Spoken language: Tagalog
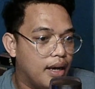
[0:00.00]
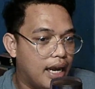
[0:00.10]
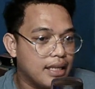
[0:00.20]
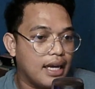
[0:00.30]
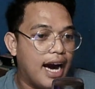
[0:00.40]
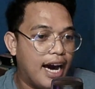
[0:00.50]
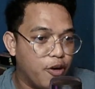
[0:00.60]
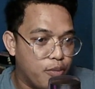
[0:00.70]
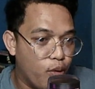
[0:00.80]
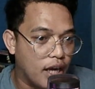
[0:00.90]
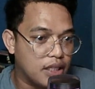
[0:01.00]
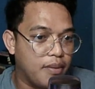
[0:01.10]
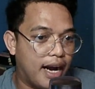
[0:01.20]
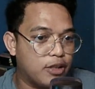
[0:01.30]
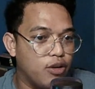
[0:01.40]
ilang tagaan og bugas
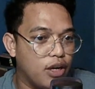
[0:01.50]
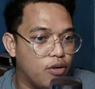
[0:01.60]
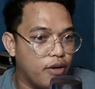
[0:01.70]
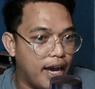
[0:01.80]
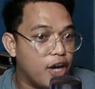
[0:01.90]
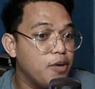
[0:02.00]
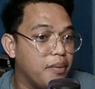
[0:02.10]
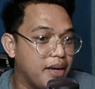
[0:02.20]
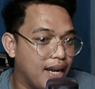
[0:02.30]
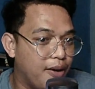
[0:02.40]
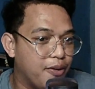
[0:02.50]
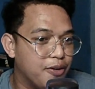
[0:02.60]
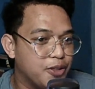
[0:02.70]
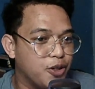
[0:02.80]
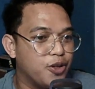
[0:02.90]
ang mga katoliko kay aron maminaw
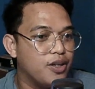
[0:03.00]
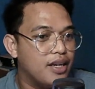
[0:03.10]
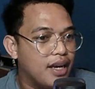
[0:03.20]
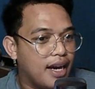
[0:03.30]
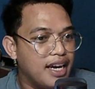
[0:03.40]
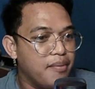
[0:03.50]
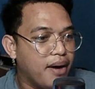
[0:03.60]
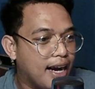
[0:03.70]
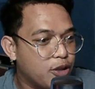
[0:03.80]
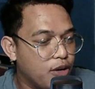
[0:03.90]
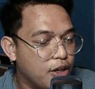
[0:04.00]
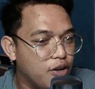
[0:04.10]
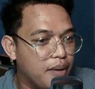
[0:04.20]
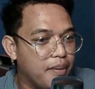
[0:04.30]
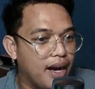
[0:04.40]
so kaning mga katoliko
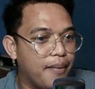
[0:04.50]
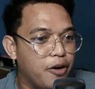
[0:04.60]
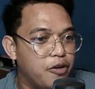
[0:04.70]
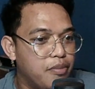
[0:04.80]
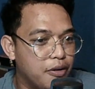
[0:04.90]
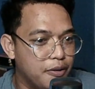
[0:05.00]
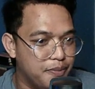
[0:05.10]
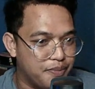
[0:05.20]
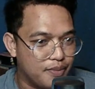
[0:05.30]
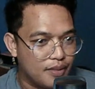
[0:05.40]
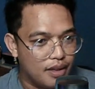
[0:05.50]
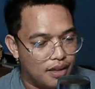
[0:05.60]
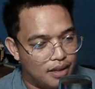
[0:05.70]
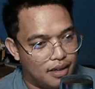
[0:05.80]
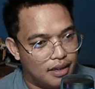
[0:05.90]
nga mga balahubog
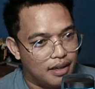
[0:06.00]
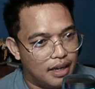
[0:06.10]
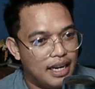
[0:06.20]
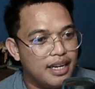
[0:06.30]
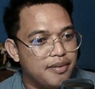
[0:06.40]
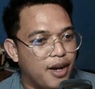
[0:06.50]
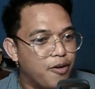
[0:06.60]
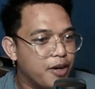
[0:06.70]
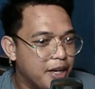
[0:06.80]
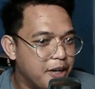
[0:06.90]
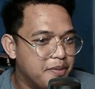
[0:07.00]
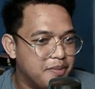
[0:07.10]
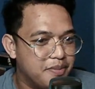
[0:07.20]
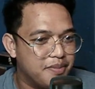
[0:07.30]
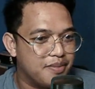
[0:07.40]
nang naong og inom
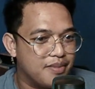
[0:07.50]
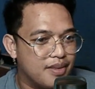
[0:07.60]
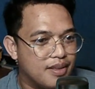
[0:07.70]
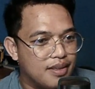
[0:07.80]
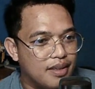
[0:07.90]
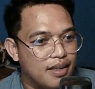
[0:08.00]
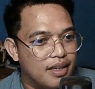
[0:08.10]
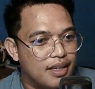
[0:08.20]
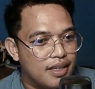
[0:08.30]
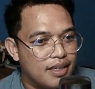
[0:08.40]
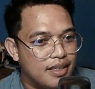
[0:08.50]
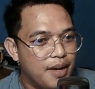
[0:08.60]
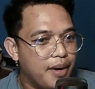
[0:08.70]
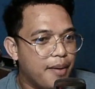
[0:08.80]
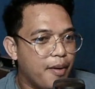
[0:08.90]

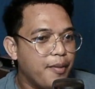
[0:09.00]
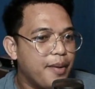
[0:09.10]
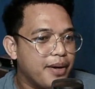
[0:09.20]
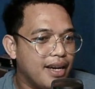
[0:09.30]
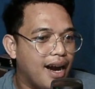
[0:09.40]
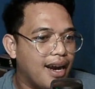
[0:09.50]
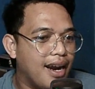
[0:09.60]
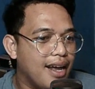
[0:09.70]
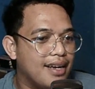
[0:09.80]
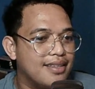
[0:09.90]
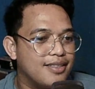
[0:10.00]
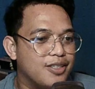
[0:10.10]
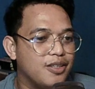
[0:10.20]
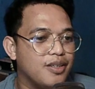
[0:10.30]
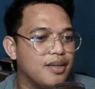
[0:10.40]
Di ba na mo na na.
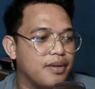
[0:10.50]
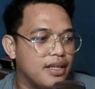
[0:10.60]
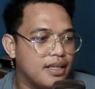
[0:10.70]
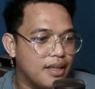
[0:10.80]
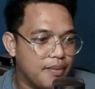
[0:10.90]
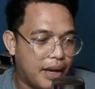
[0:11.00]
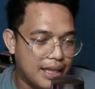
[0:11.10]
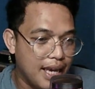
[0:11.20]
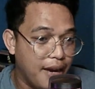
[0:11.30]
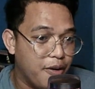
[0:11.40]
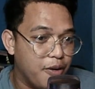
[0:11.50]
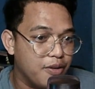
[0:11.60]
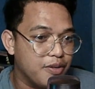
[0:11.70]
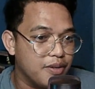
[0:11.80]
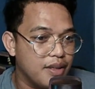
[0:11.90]
So katihanog,
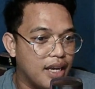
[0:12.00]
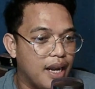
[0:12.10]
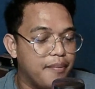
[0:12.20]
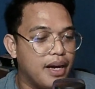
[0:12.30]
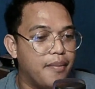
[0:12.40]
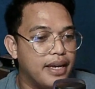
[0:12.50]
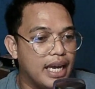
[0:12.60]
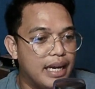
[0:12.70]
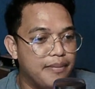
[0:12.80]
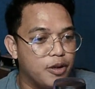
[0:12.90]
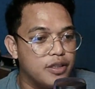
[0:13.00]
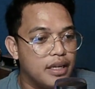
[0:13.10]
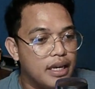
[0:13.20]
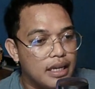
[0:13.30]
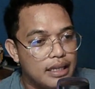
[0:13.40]
og gilam gamayng ilim nun
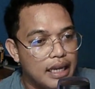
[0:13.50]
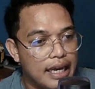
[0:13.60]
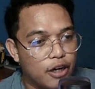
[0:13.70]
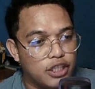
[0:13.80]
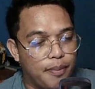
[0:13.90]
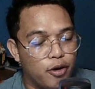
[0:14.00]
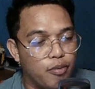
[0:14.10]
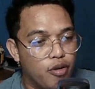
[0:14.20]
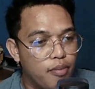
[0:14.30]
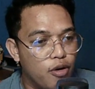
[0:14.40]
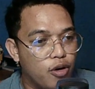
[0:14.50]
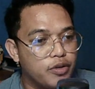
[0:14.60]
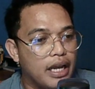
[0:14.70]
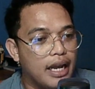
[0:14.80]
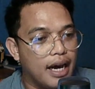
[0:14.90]
dili aron sa paghubog-hubog
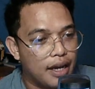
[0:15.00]
kun dili